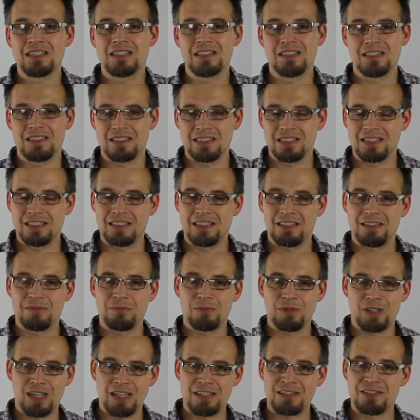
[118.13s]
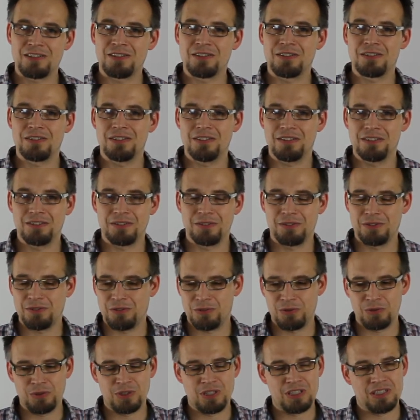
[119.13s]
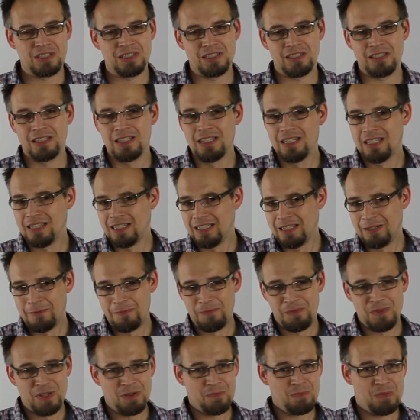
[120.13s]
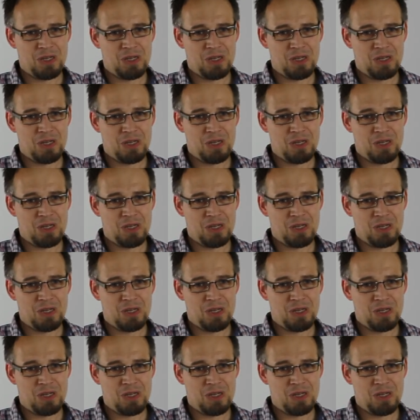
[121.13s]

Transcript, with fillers: die Sie nicht belasten, äh, so dass Sie den